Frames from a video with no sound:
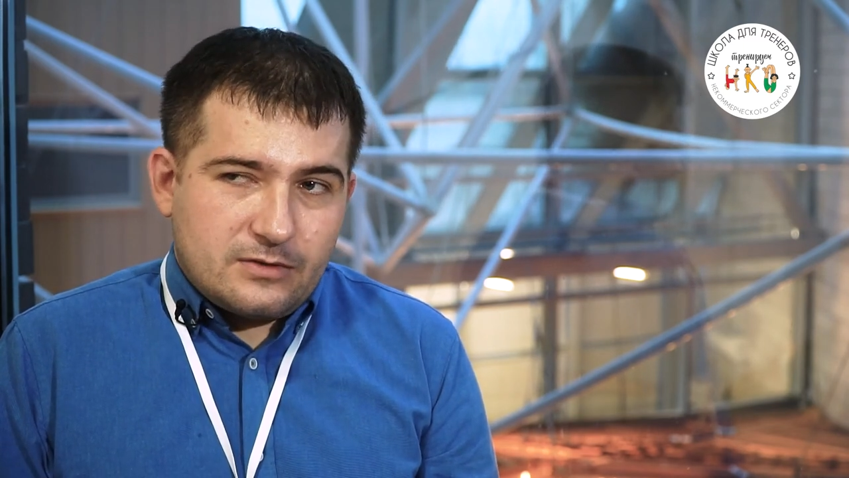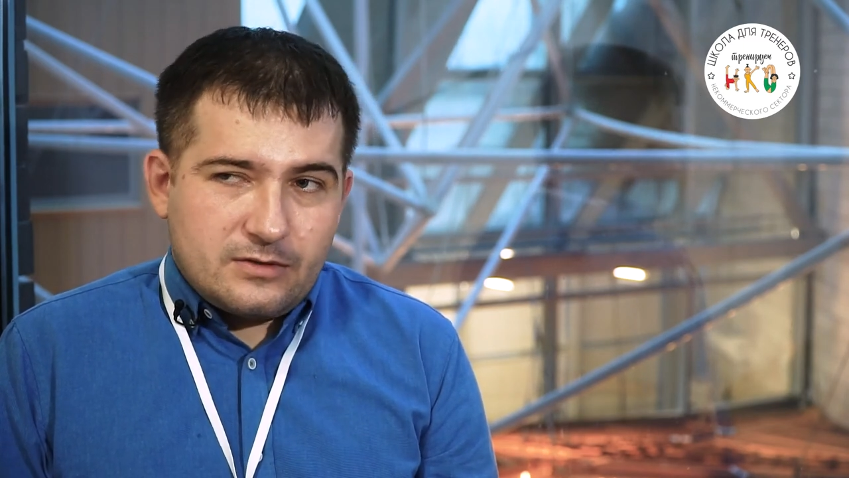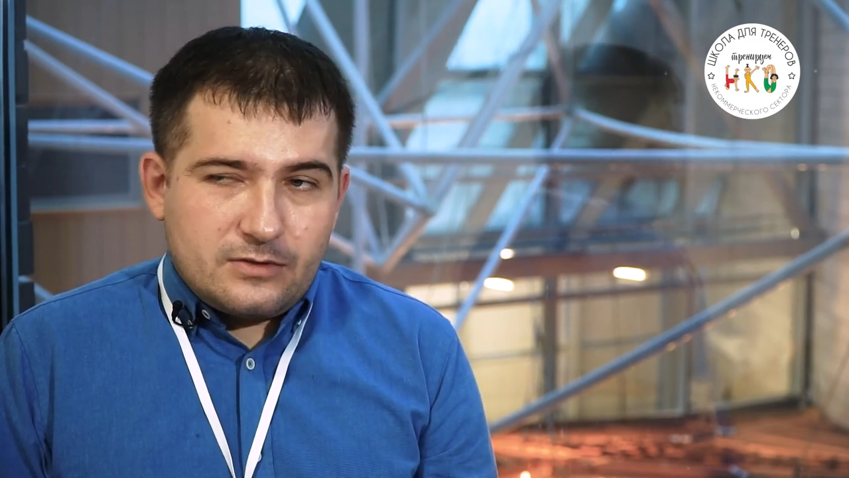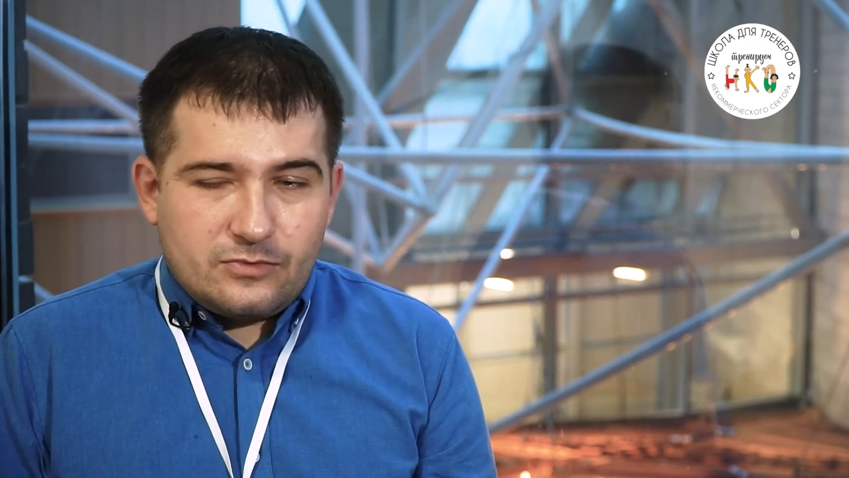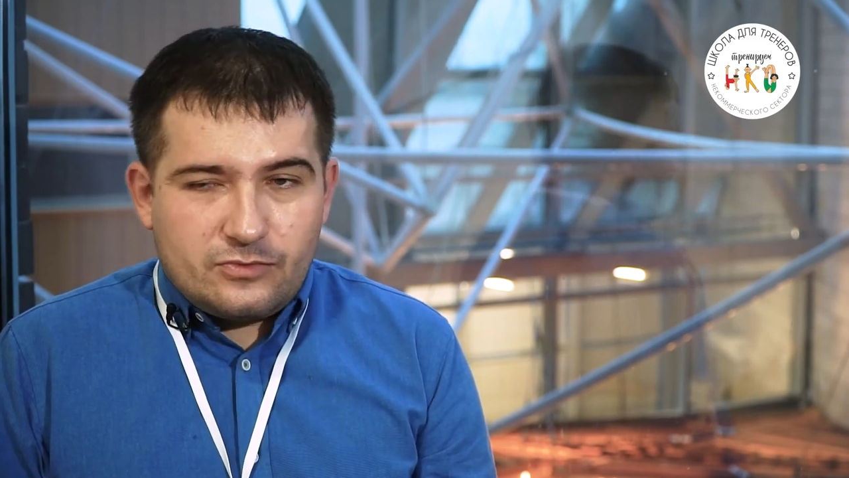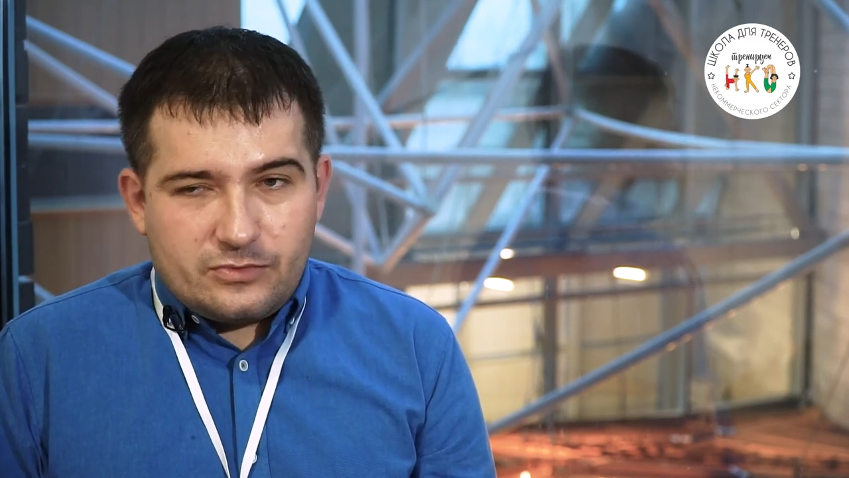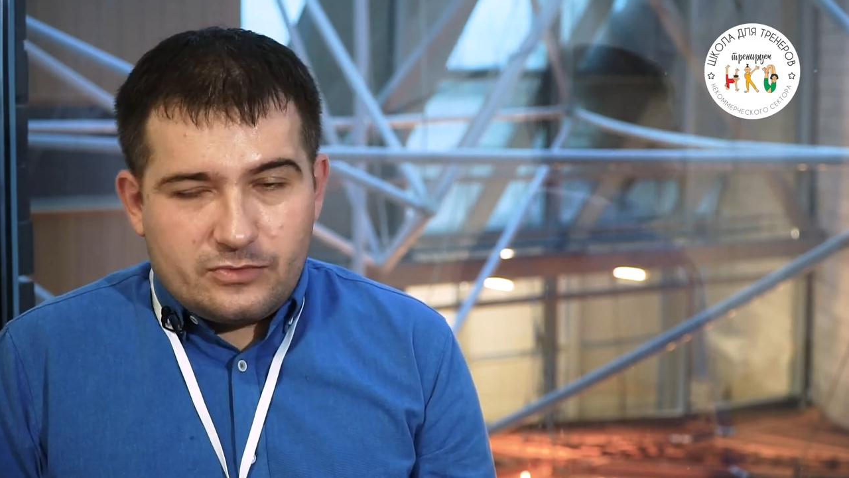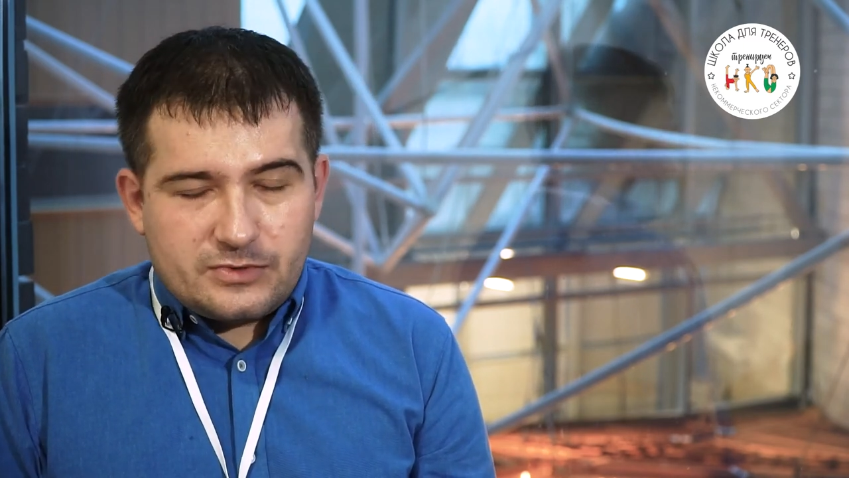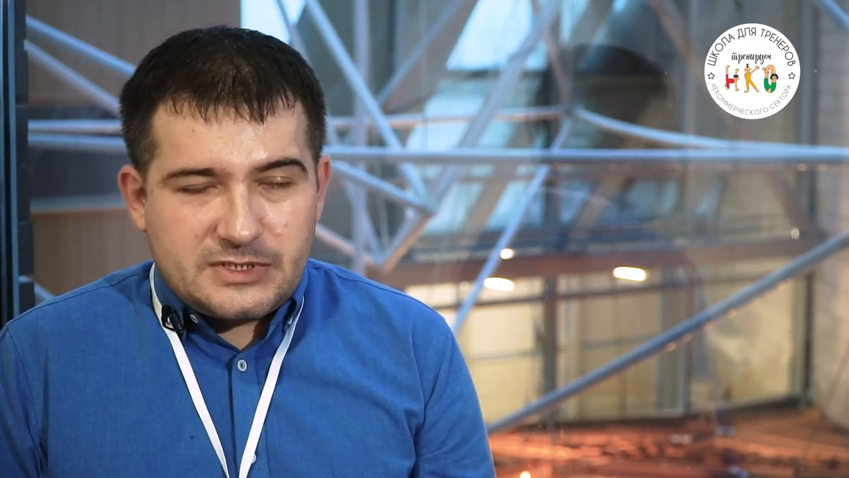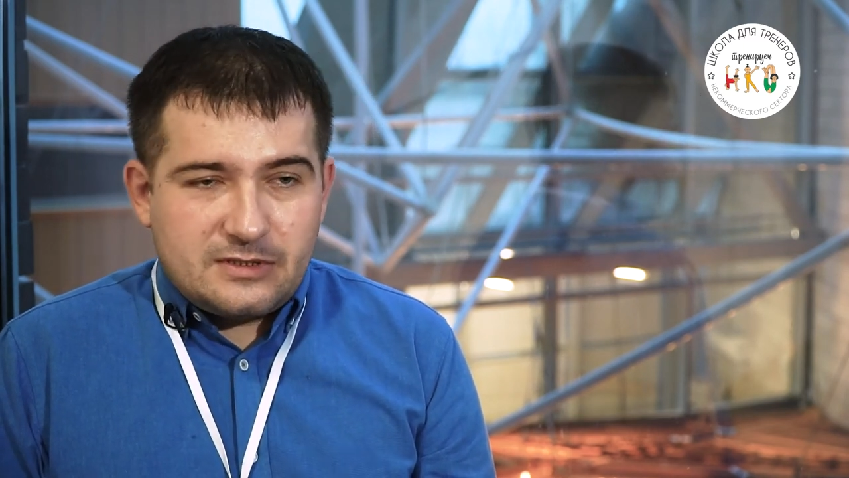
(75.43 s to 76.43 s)

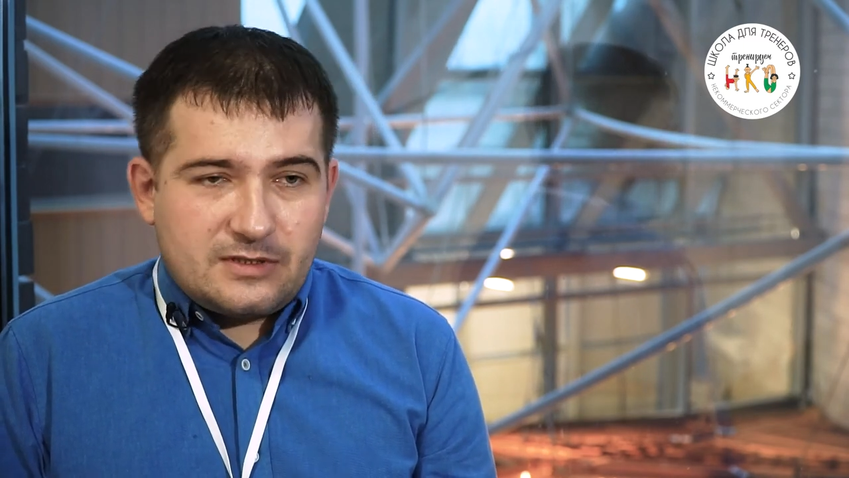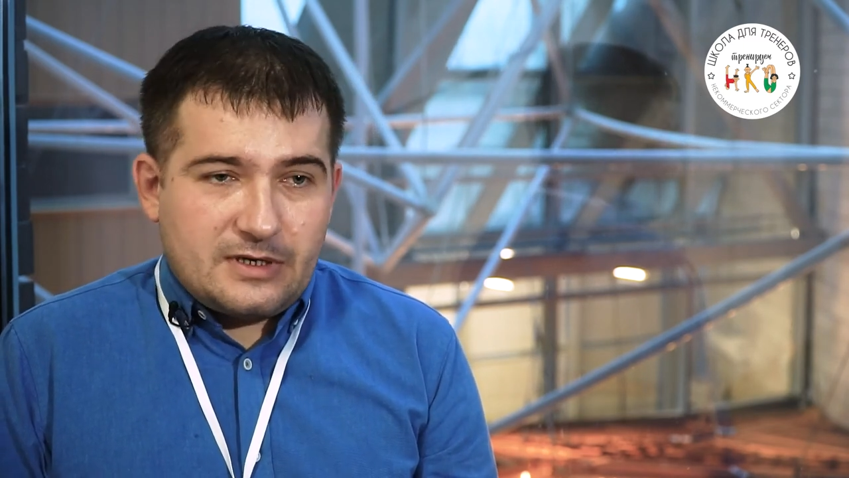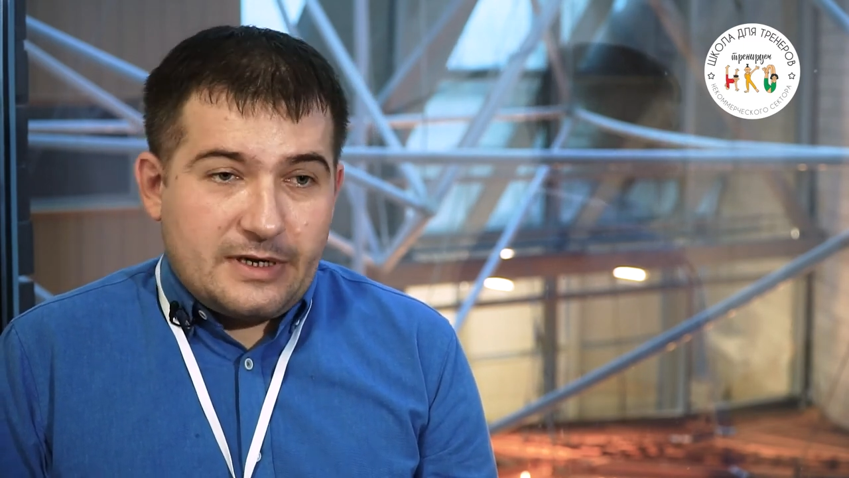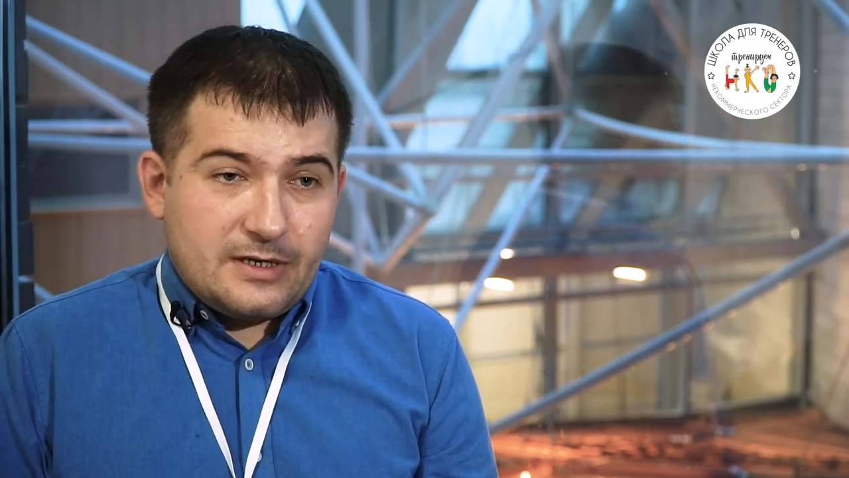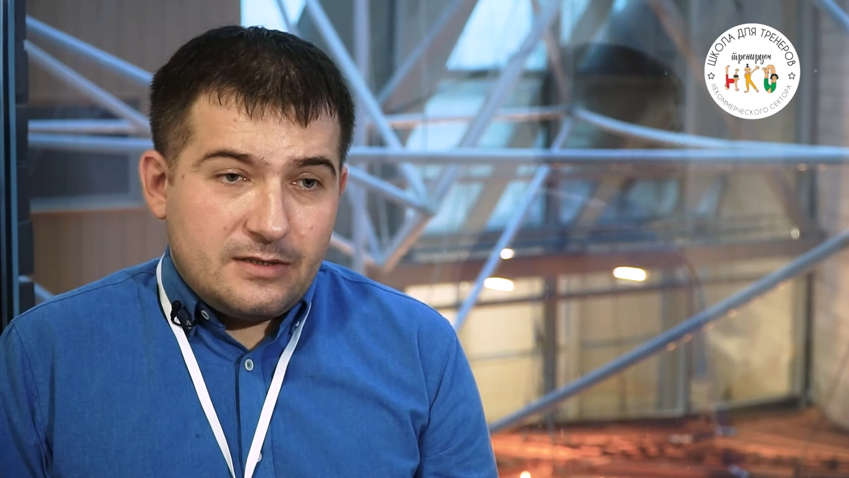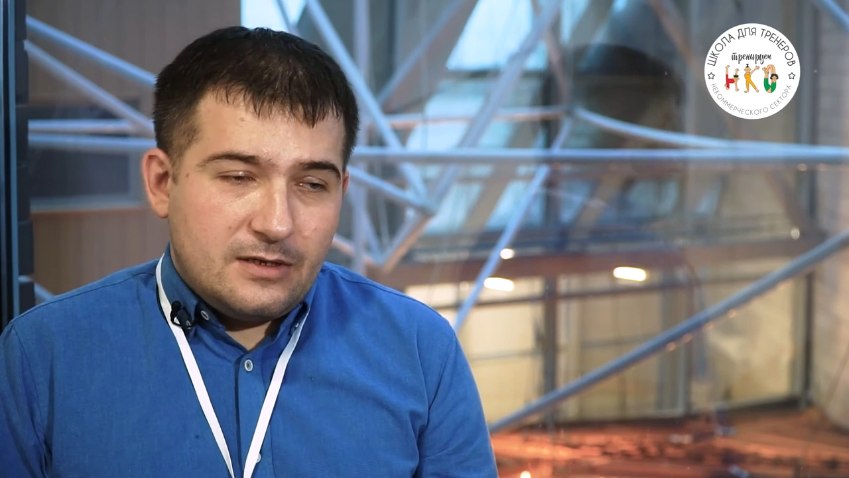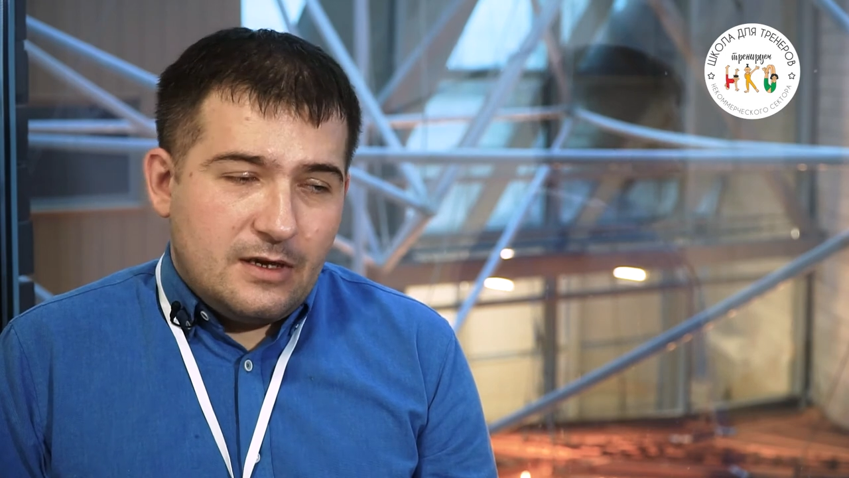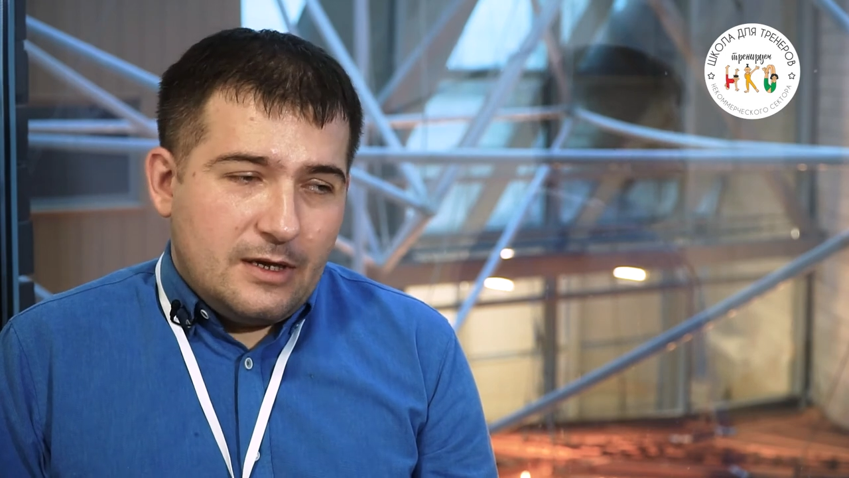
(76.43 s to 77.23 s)
у Центра Грант,